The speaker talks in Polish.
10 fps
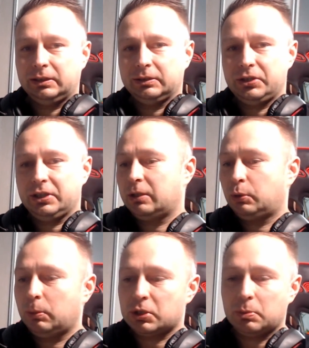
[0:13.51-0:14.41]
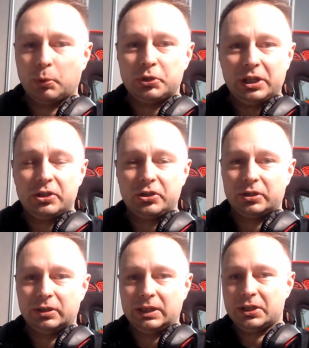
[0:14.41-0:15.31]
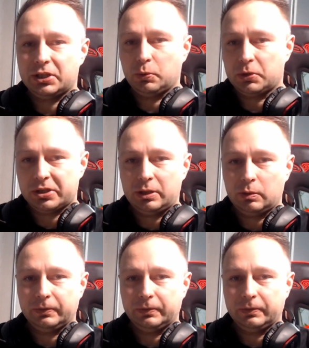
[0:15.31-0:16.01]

dzięki którym możemy podzielić naszych uczestników